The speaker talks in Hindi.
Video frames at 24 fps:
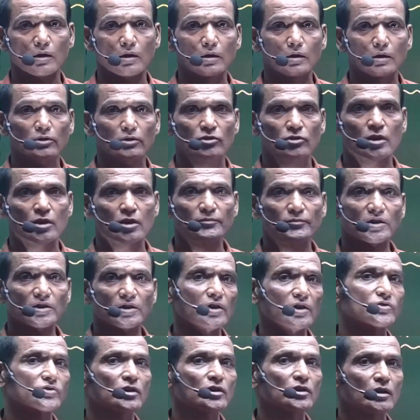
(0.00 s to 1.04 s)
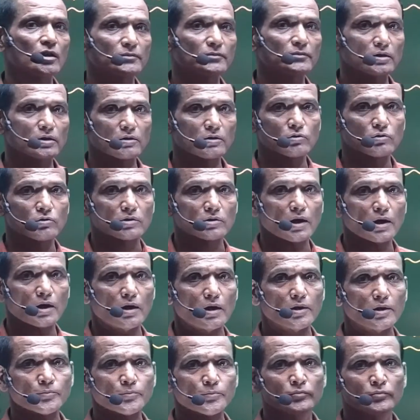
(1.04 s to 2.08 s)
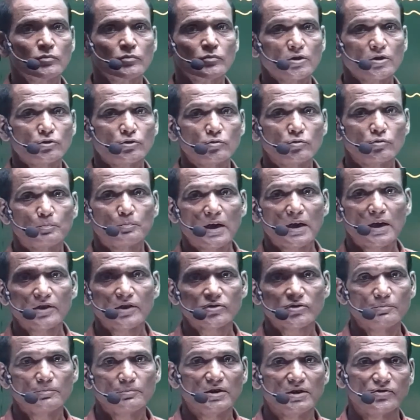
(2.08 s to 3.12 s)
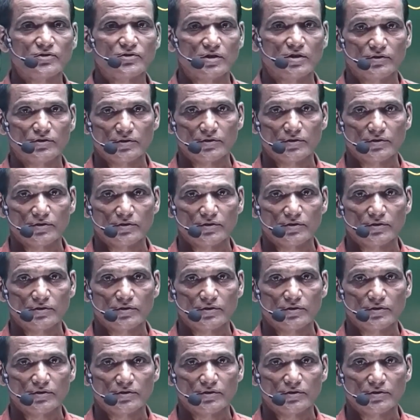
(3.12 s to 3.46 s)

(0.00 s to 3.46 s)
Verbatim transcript: तो कम्युनिकेशन का मतलब होता है कि टू पास अ मैसेज